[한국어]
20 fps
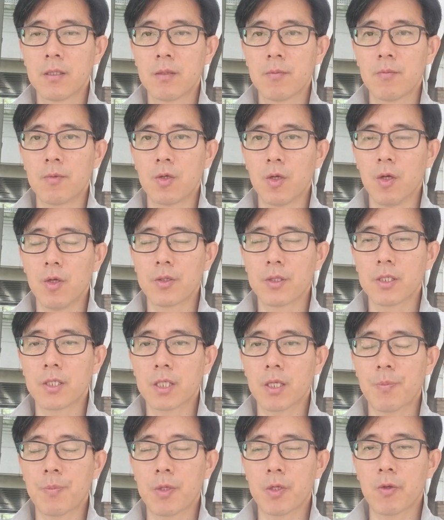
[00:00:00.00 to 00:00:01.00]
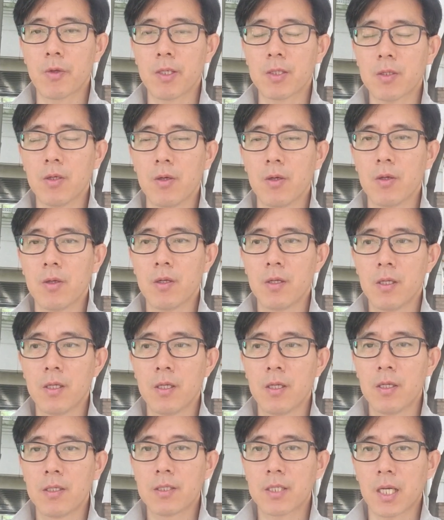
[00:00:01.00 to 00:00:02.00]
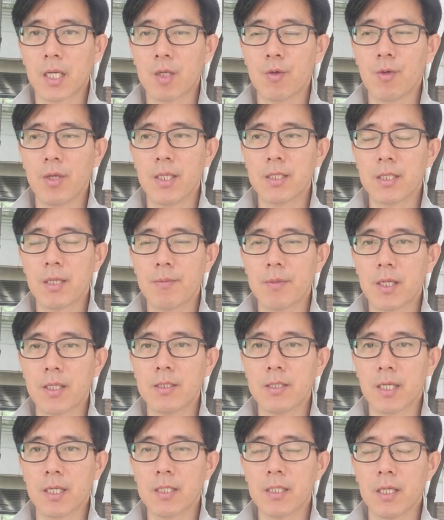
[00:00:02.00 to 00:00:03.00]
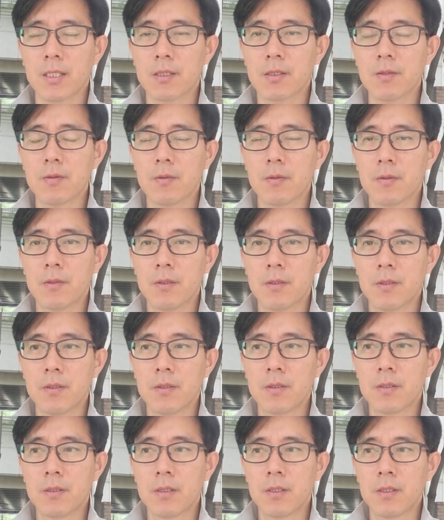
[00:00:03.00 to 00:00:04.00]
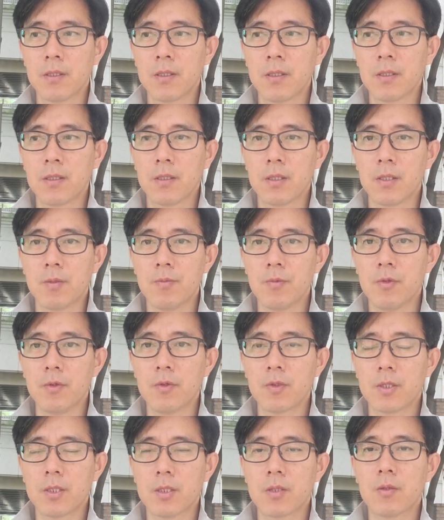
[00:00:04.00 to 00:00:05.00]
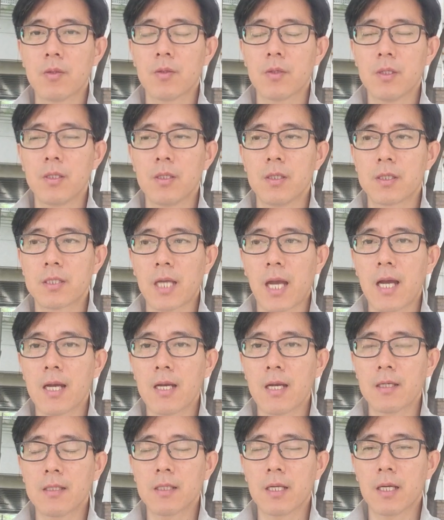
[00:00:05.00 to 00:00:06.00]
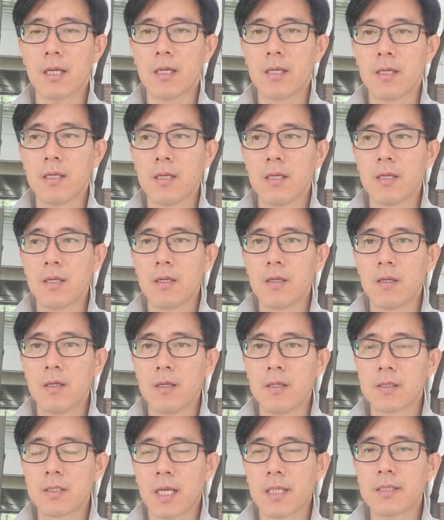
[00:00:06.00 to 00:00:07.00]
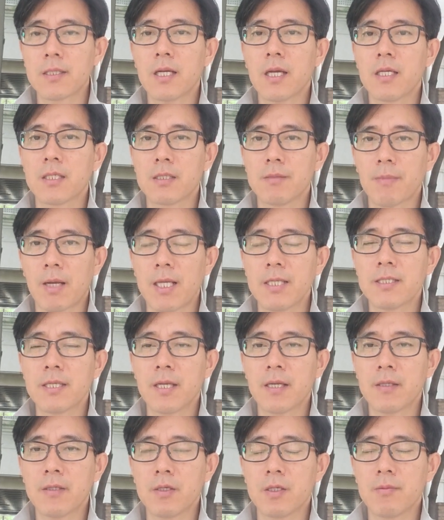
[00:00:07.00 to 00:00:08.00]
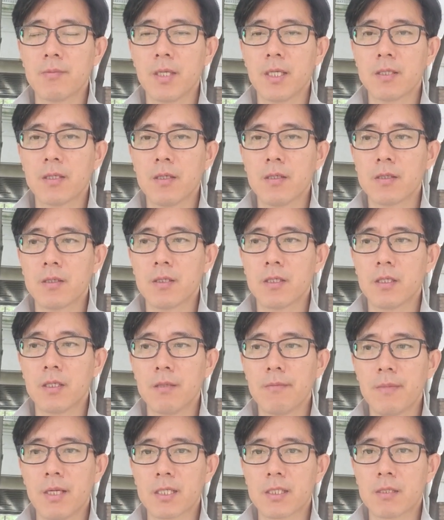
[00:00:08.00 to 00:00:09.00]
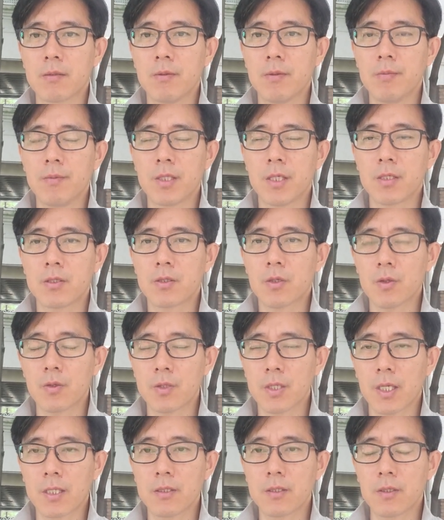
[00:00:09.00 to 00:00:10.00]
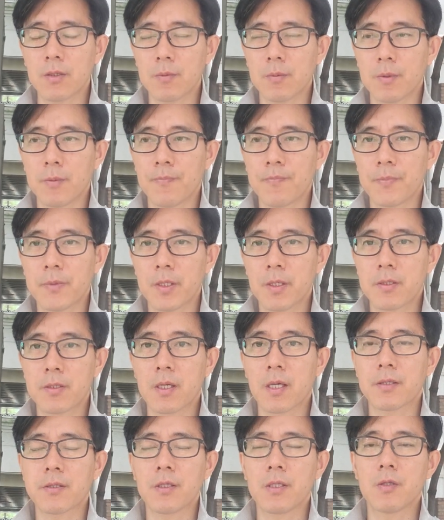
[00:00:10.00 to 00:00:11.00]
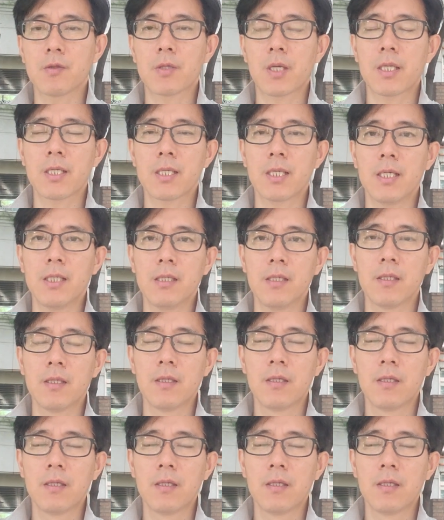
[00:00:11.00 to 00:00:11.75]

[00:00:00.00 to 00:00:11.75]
물론 그렇게 비교해서 자기 위한 삶을 하는 얘기는 아닌 거고 너무 스스로를 자학하거나 자책하지 말자는 의미에서 드리는 말씀입니다. 저도 사는데요. 저 같은 이도 사니까